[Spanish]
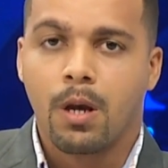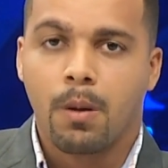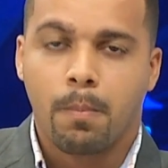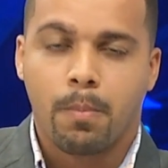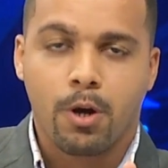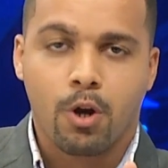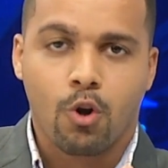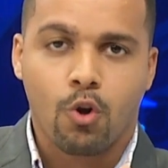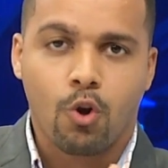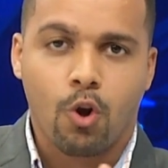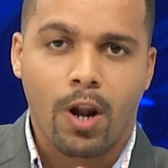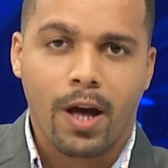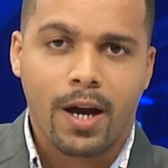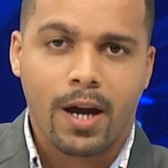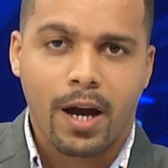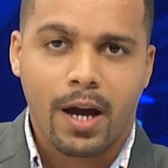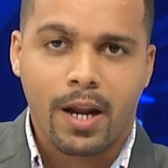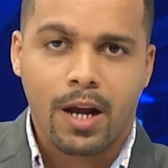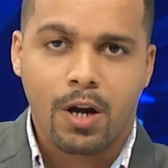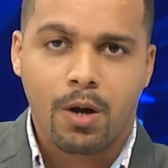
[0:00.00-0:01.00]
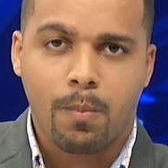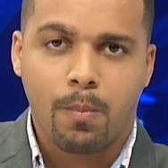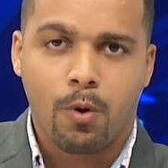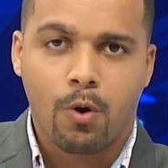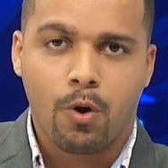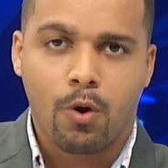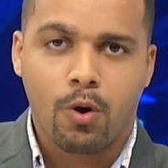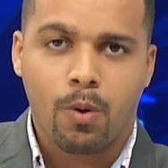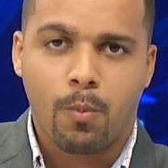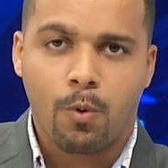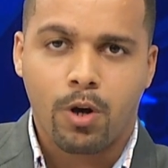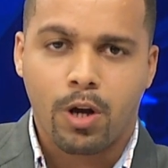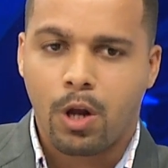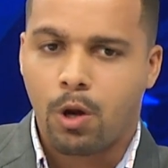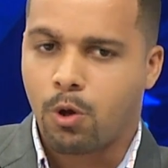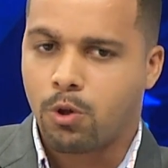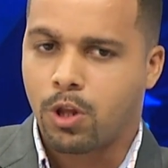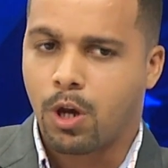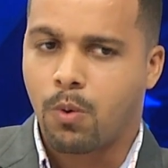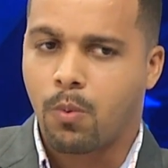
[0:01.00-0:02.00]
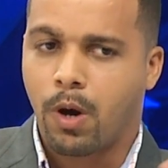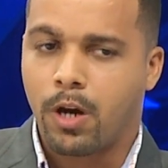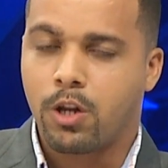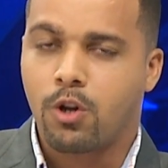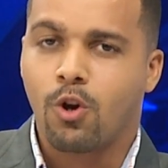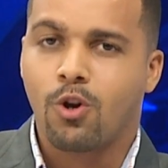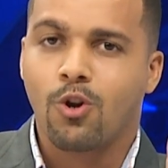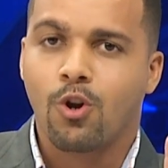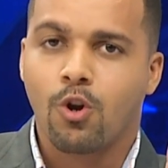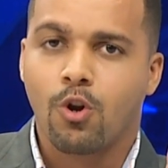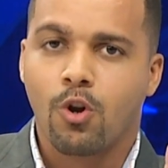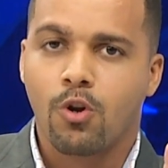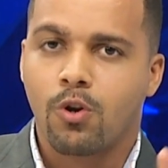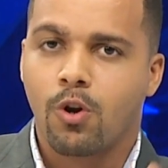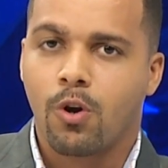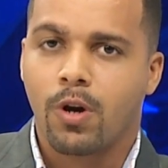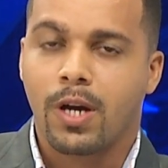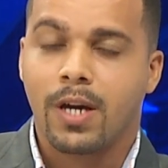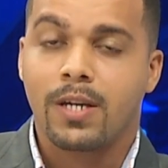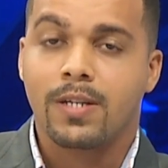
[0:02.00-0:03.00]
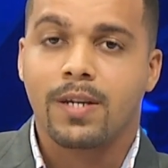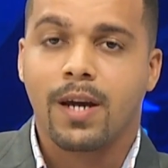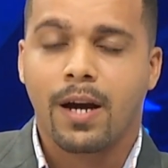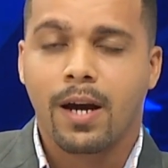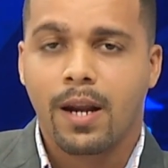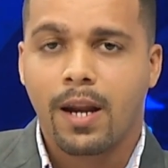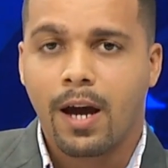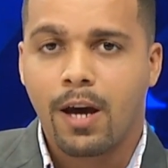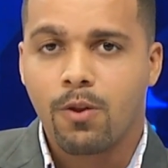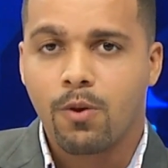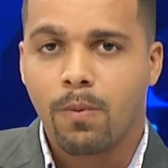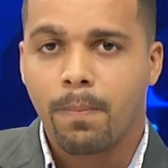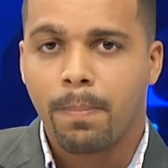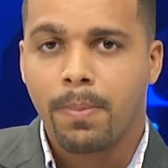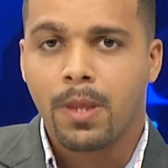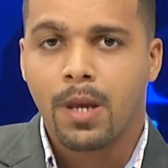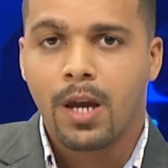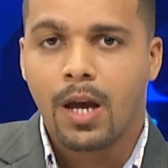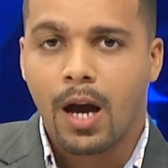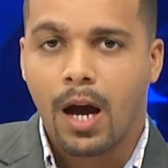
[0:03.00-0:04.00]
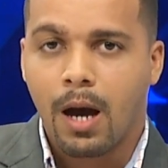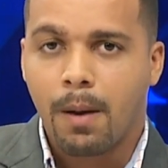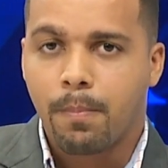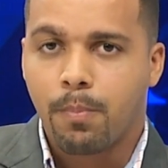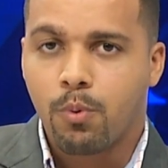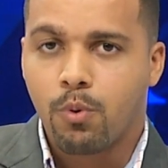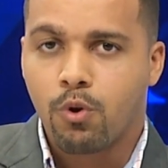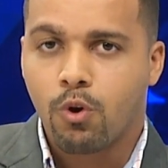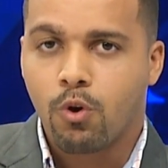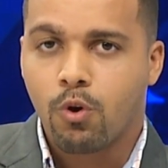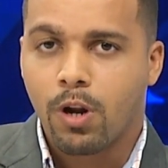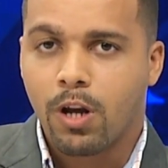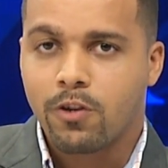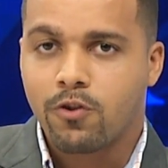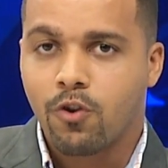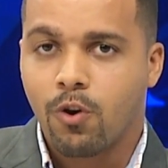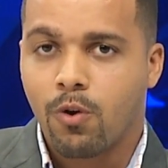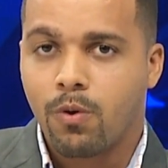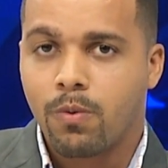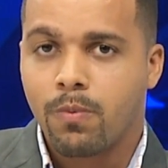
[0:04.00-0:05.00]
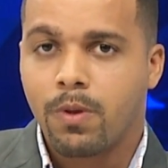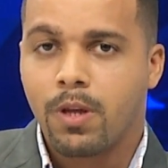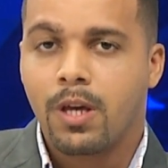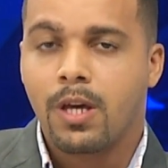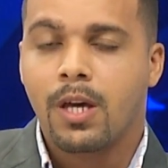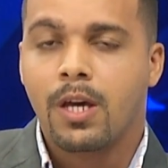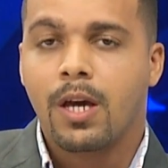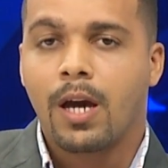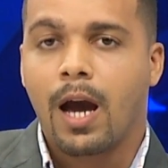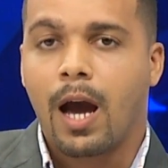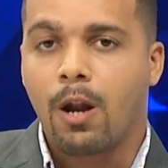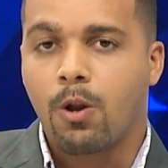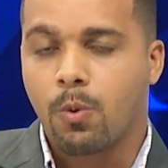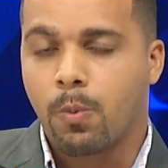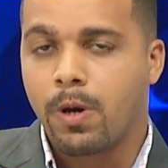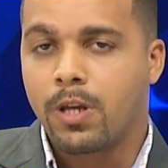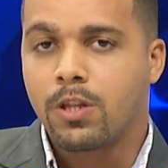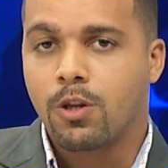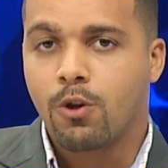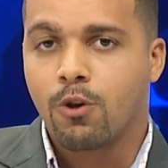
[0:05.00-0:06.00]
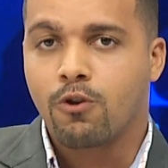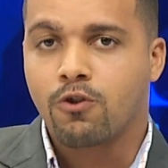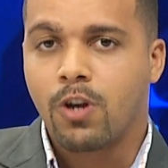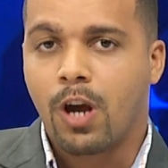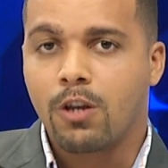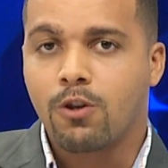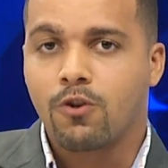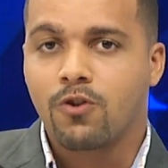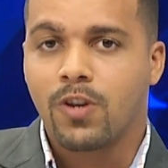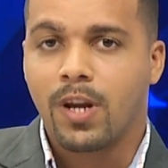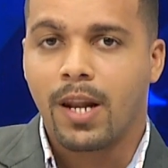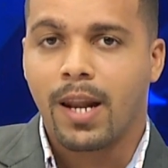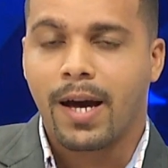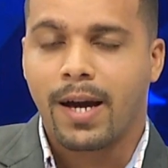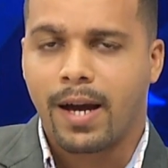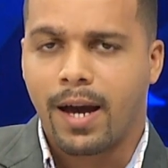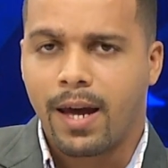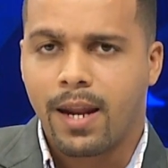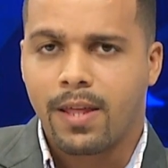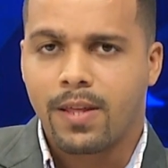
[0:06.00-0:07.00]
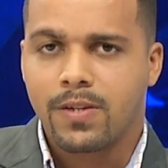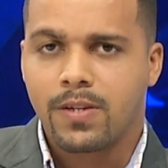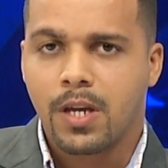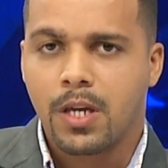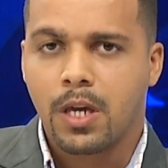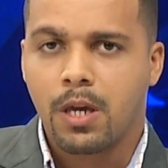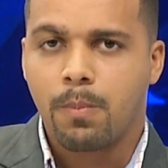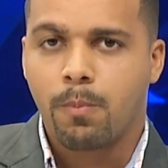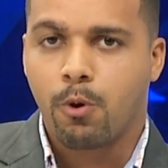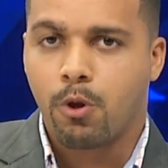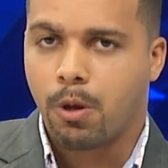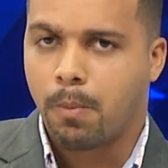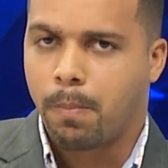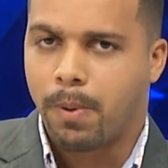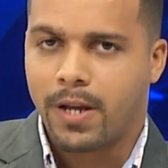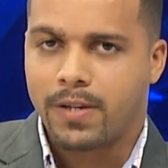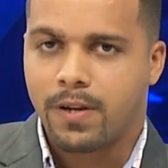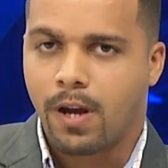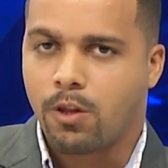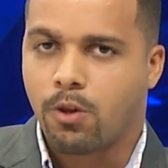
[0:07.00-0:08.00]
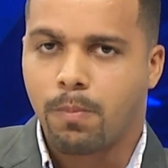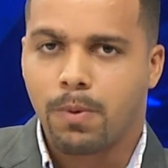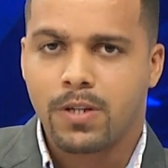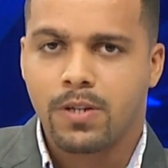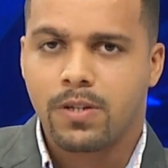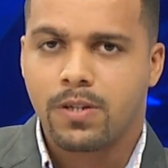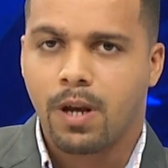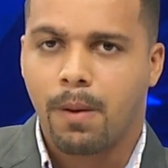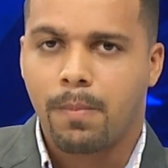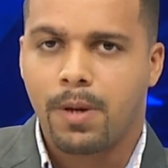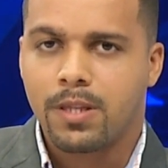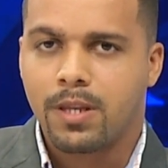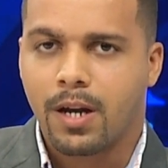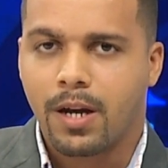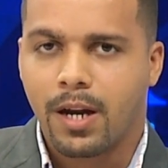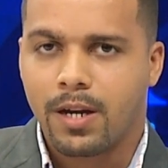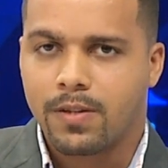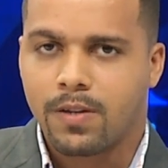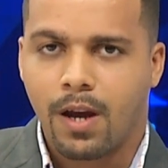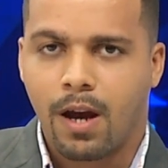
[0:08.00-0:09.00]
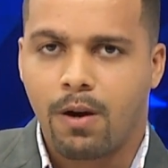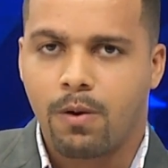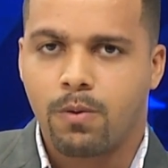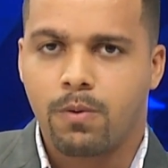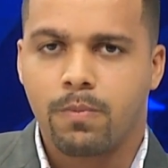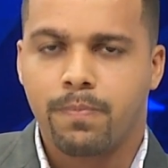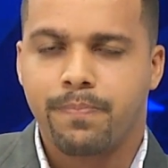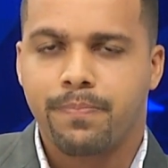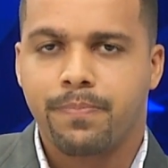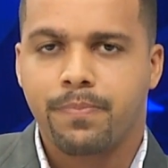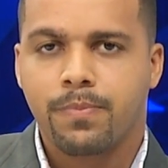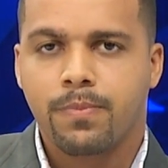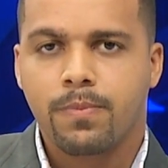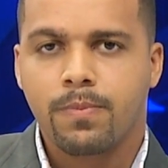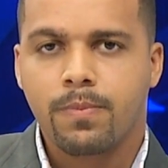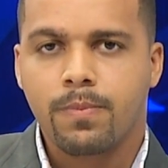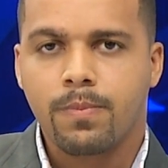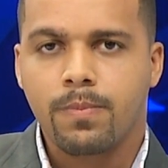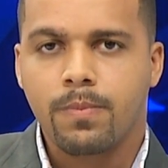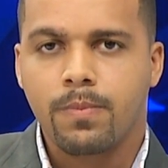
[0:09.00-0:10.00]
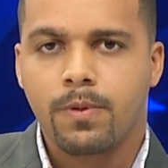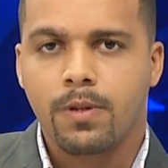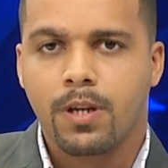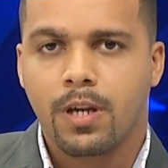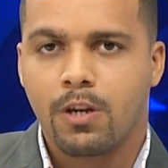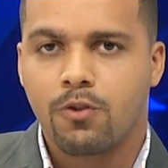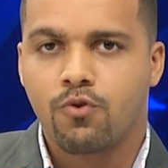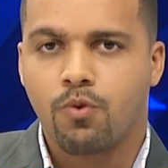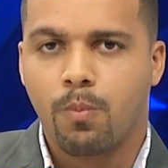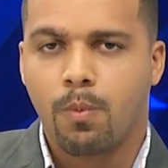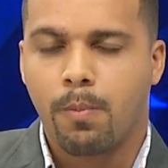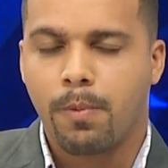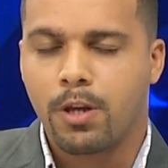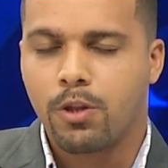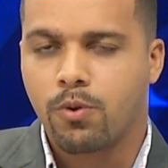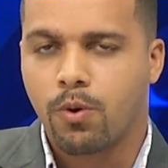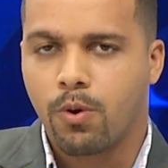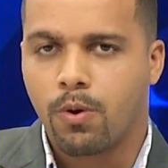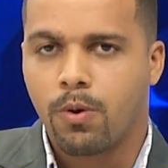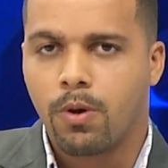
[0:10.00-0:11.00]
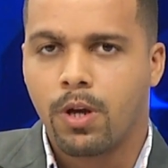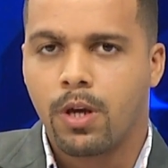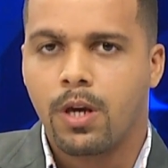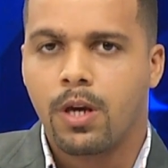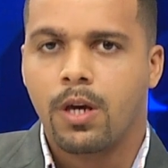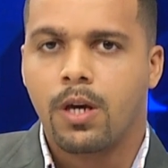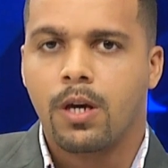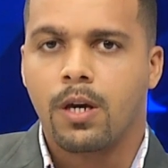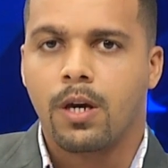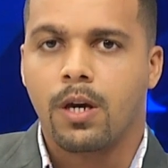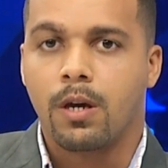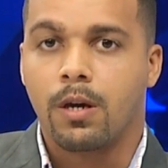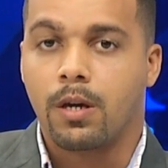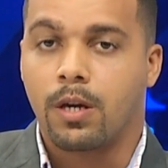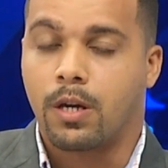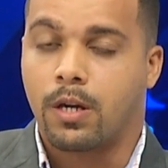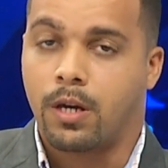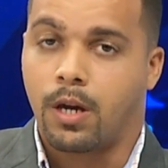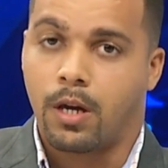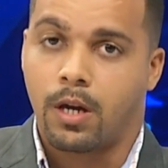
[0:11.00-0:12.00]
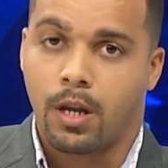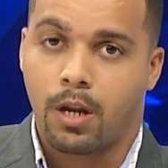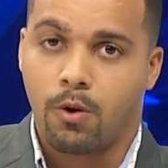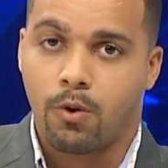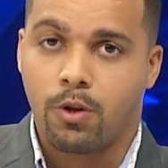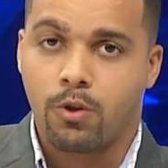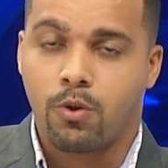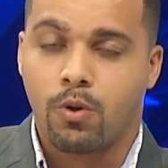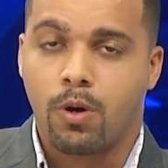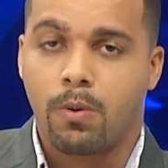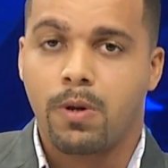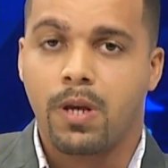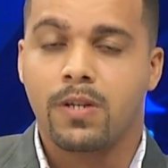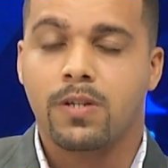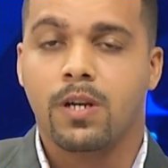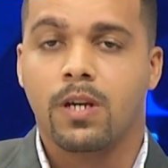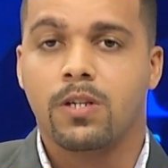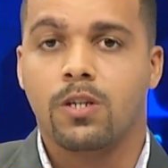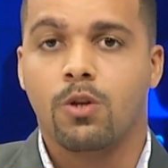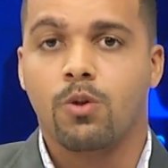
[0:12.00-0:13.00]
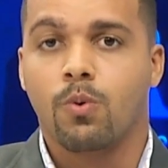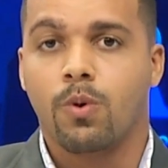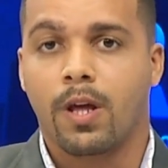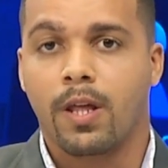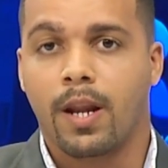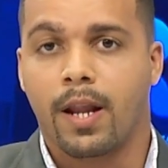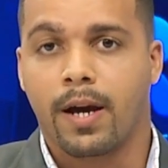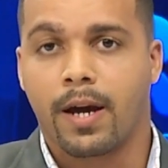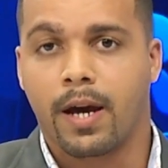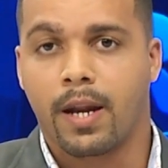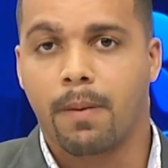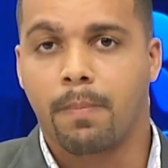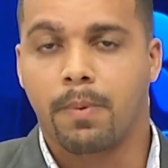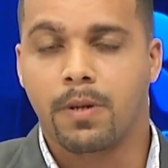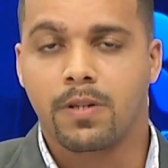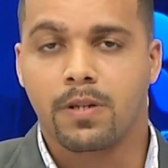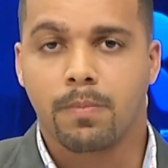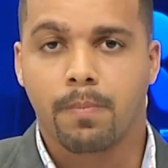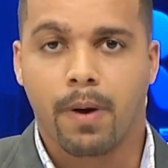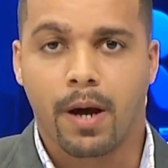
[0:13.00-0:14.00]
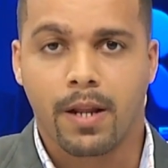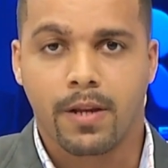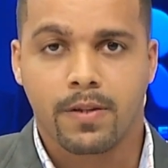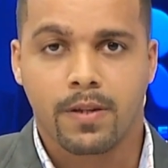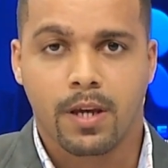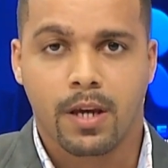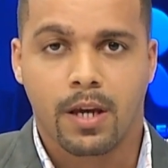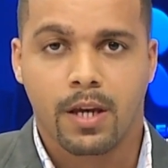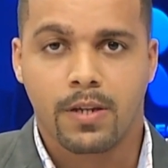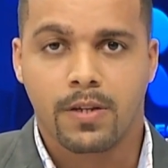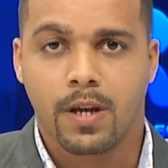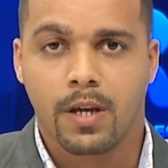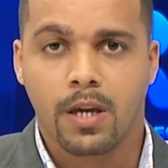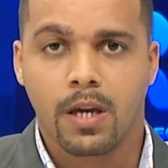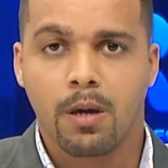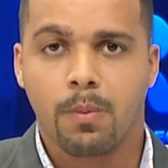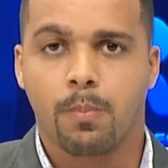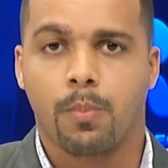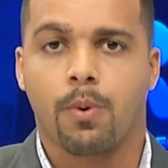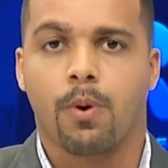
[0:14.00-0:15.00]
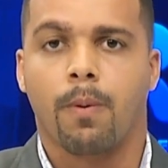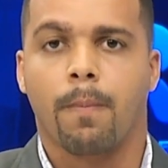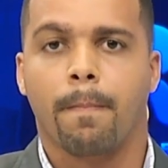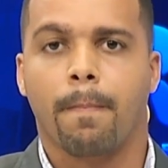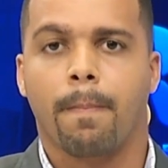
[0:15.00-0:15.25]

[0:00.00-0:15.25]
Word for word: Pero no la cara como, como que lo tengo ahí, no, no, no, no. Es que se ha ganado a puro corazón a los 22 años es la cara de ese equipo, desplazando precisamente a Cartown, que en su momento, eh, que creo que todavía sigue siendo una de las caras principales de ese equipo.